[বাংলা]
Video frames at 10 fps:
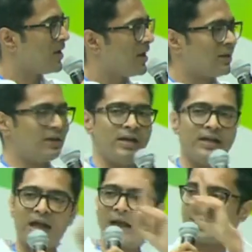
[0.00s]
দিল্লিতে
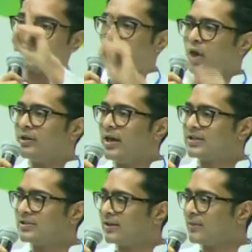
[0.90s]
অ্যাটাচ করে দিয়েছে
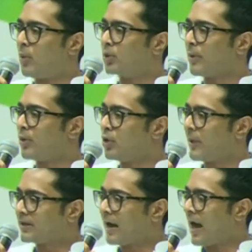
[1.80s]
যাতে মমতা বন্দ্যোপাধ্যায়ের হাত